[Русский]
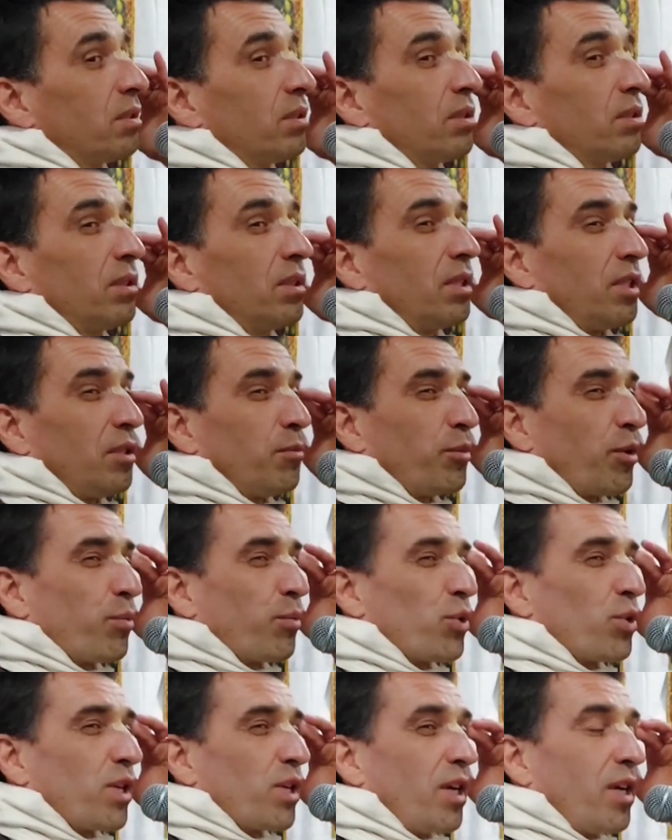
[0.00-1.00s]
Они
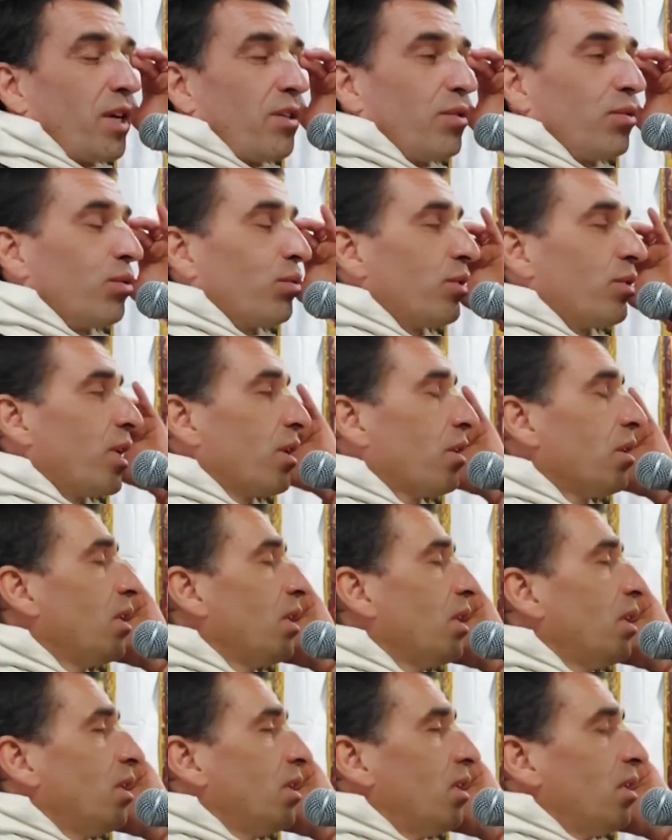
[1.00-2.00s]
пропускали один удар,
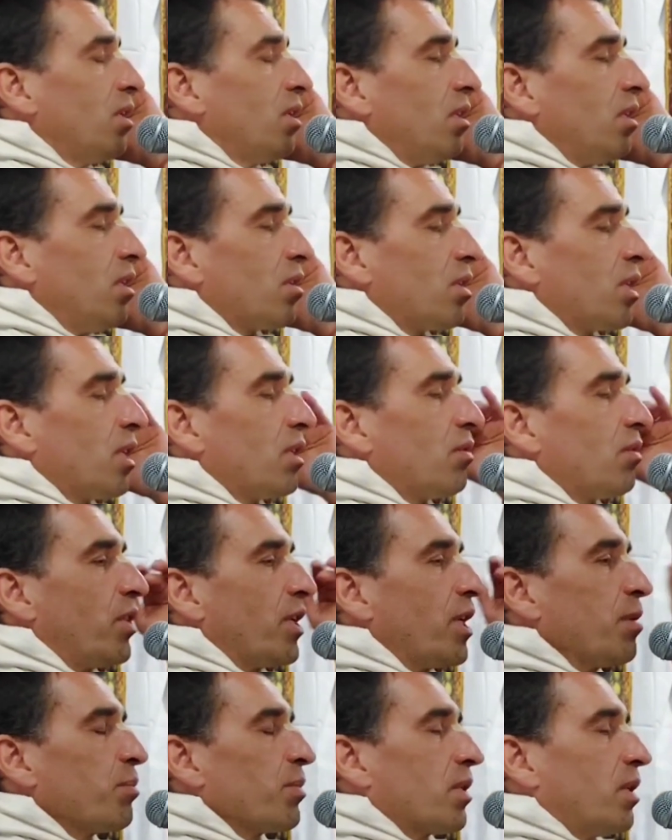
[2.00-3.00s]
из-за этого
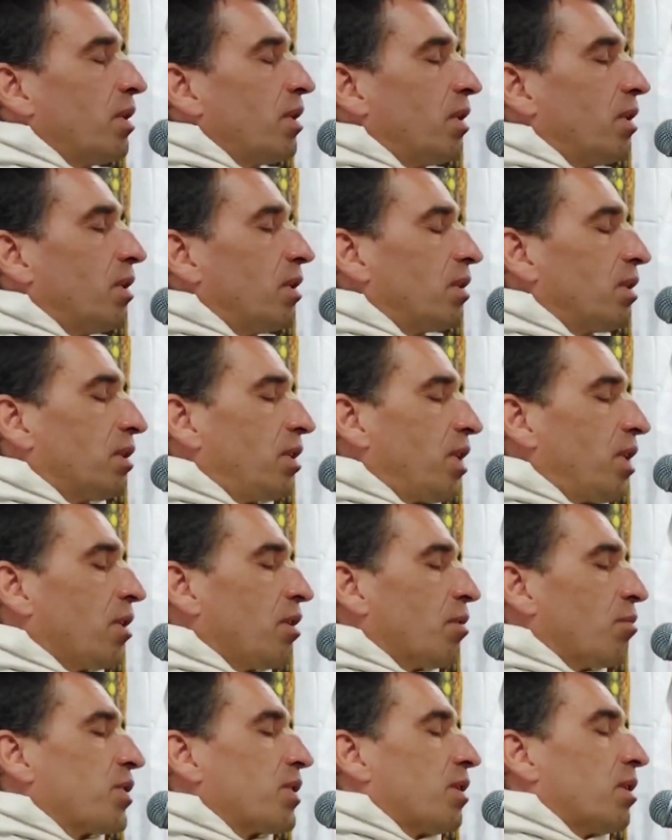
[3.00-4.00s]
рим, э, этот ритм
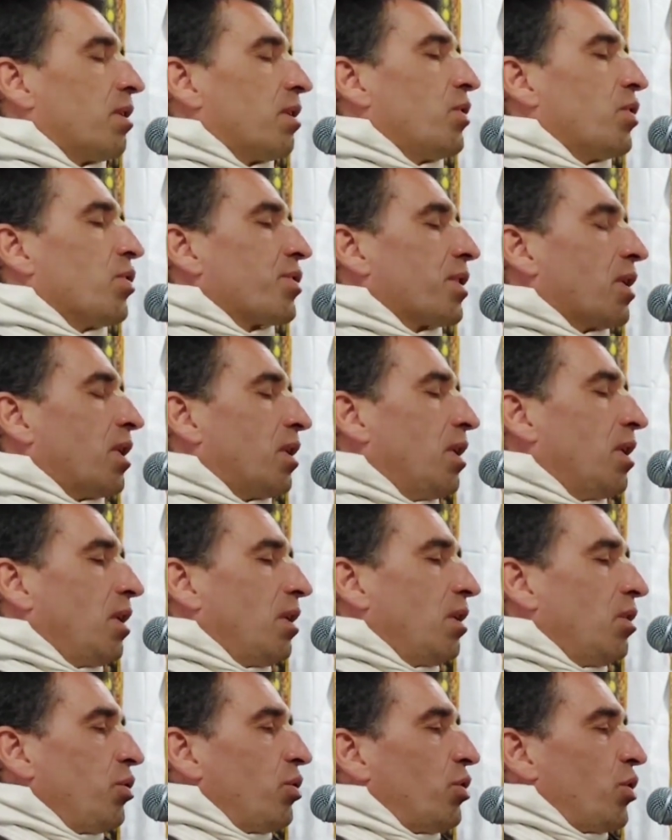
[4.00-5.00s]
становился
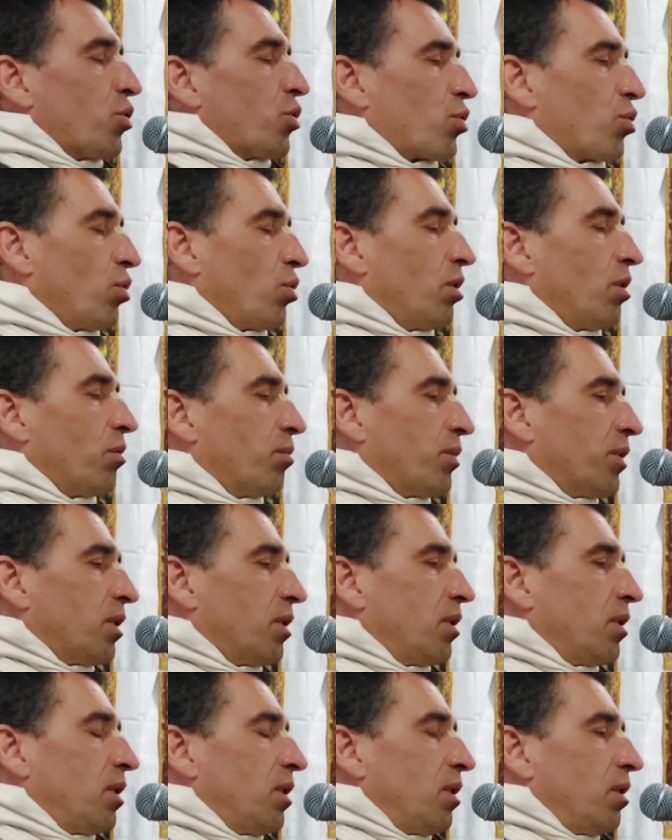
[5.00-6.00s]
тяжелым
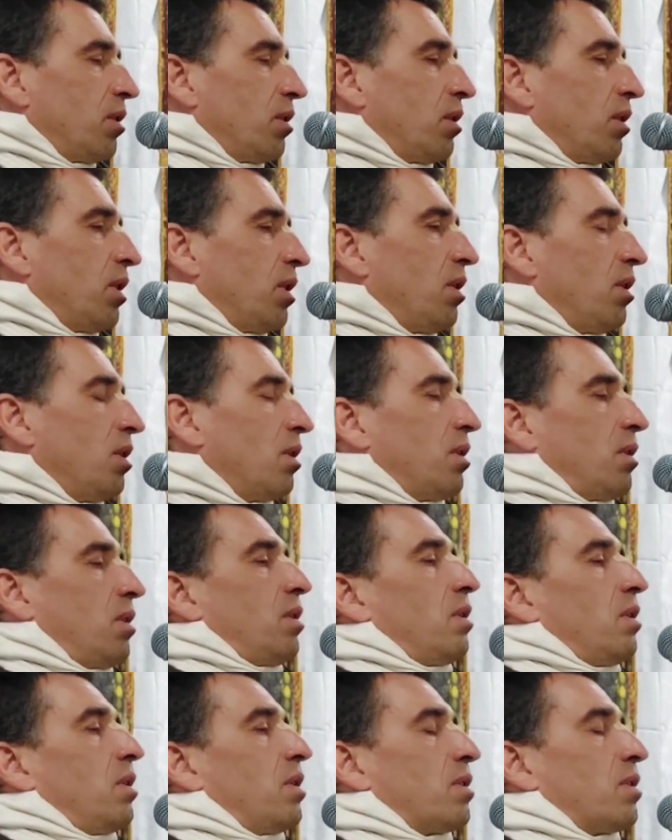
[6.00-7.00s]
и
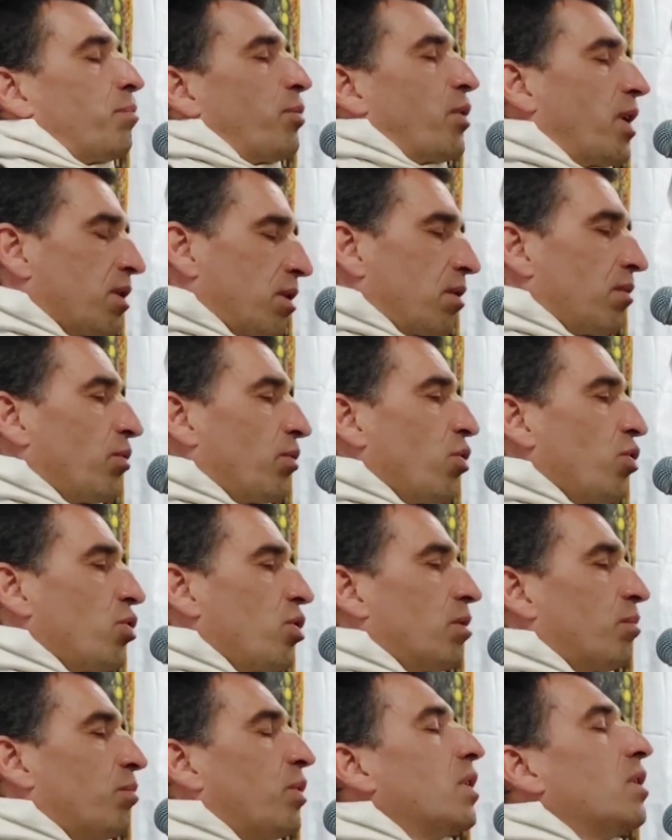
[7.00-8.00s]

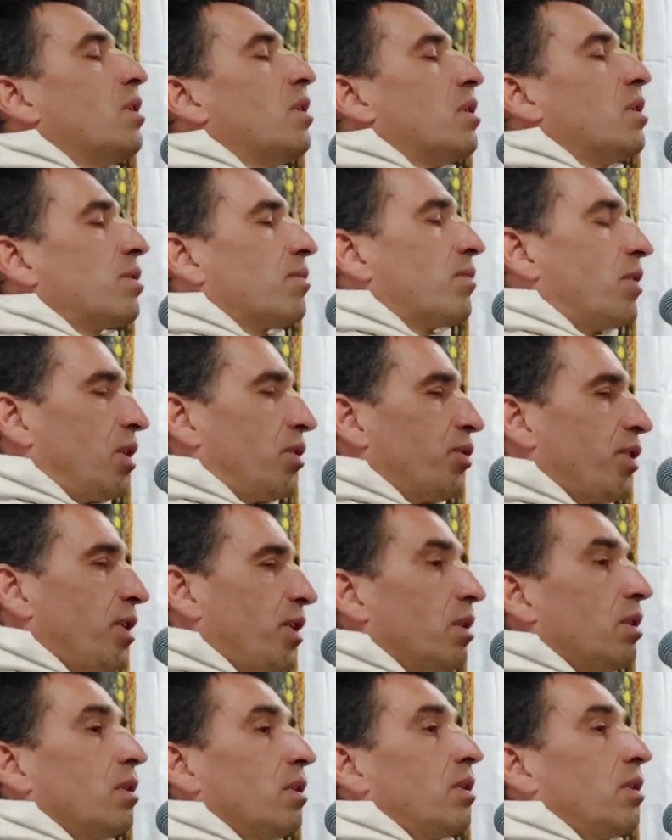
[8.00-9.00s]
сбрасывающим с
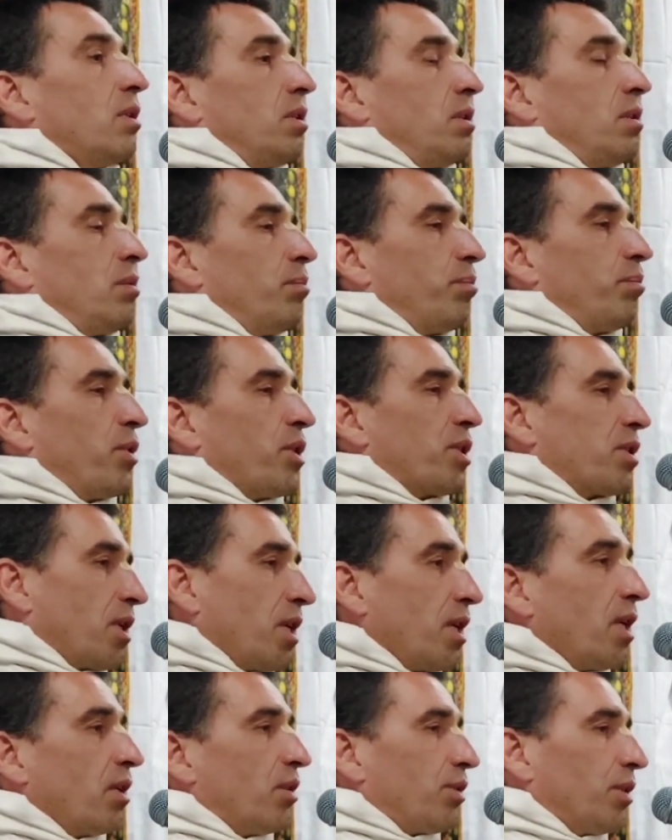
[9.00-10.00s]
волны
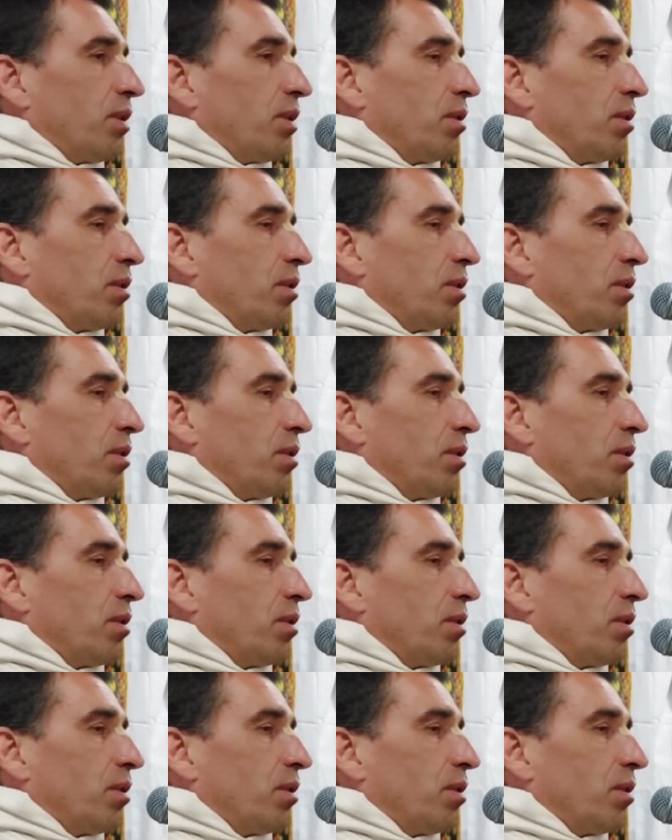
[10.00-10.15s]
постоянно